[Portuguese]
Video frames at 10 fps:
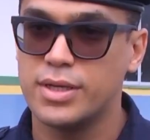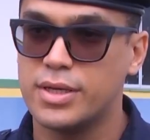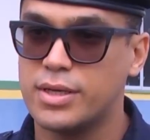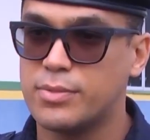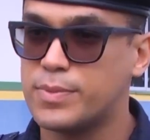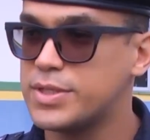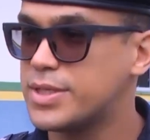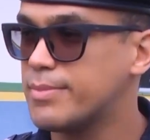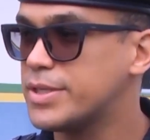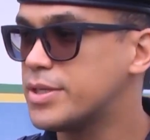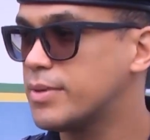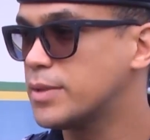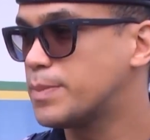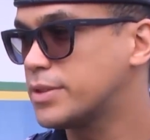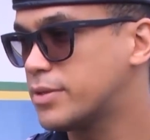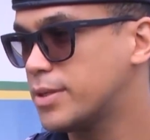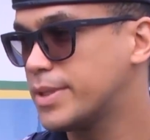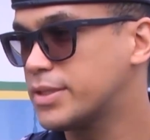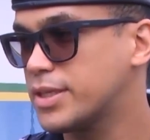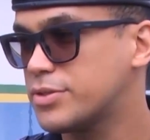é um policiamento chamado
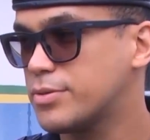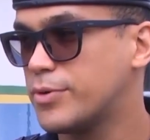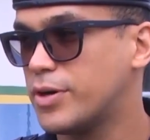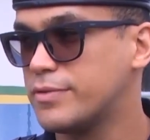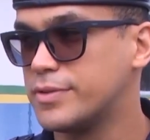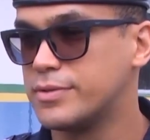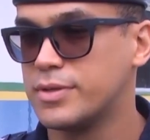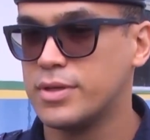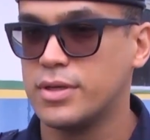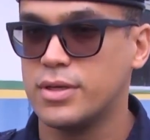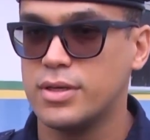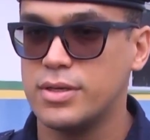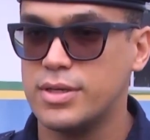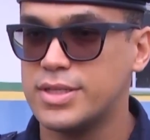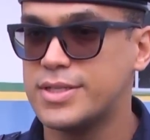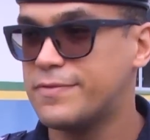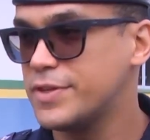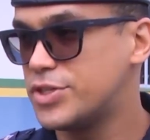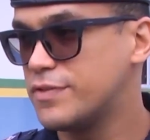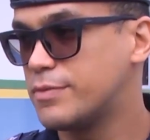patrulhamento tático móvel. E esse
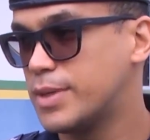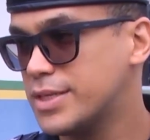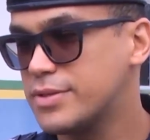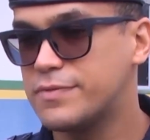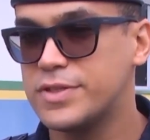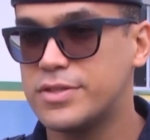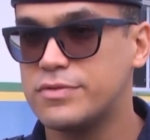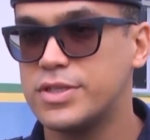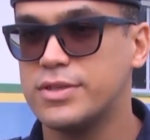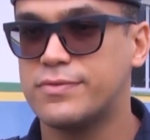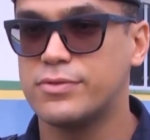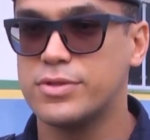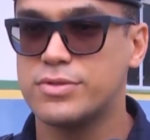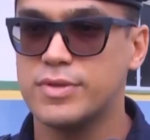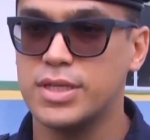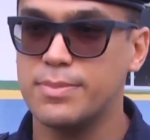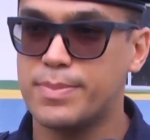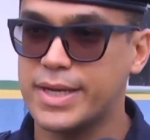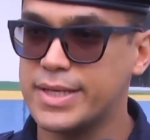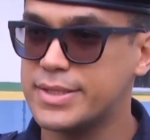efetivo, mais efetivo de reforço, ele
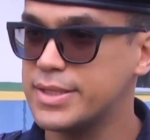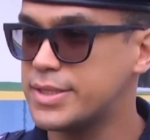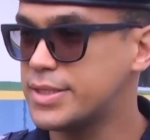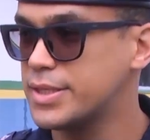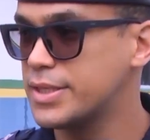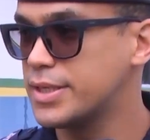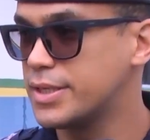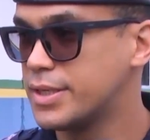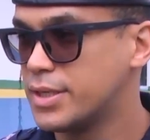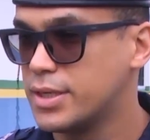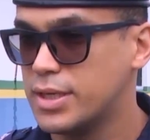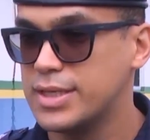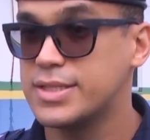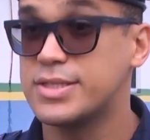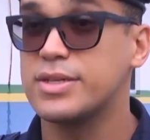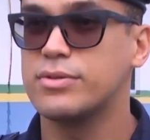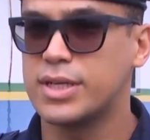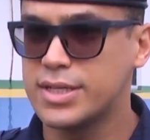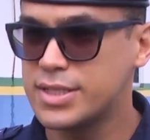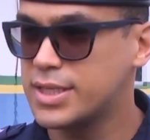presta esse, essa
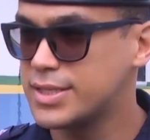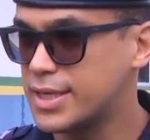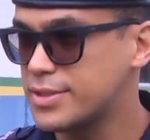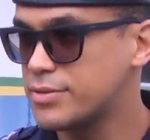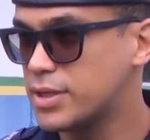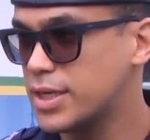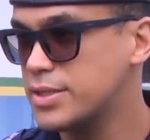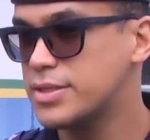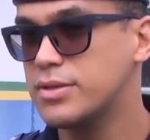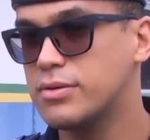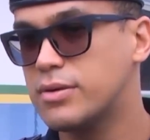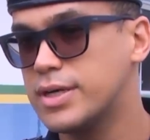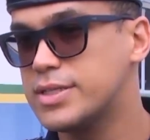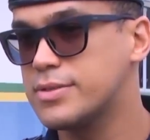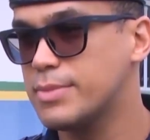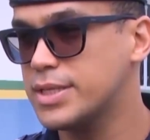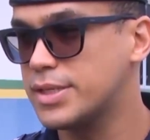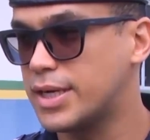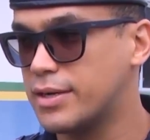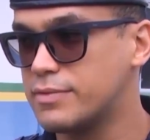segurança nas áreas rurais e em ocorrências
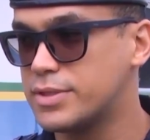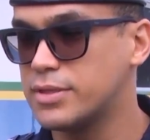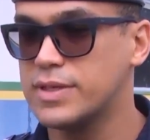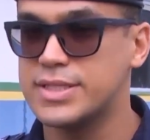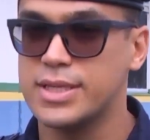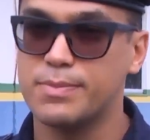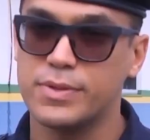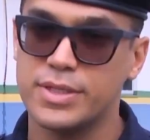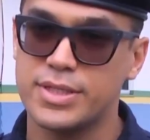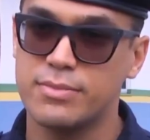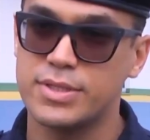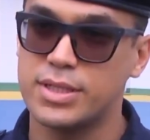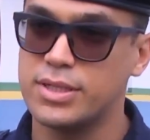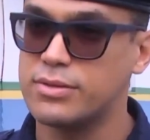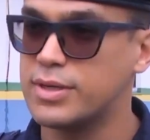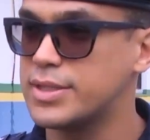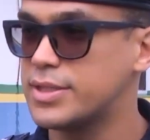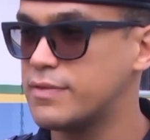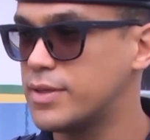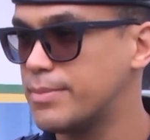mais graves. Então, exemplo, nós temos ali a
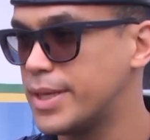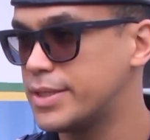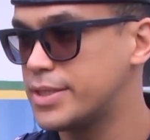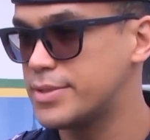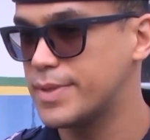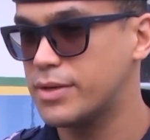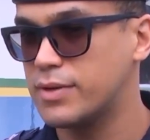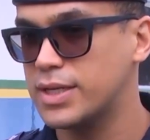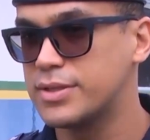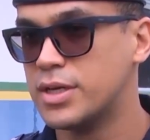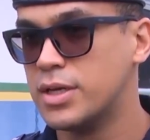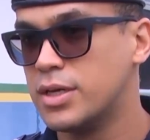ocorrência que teve na BR-364,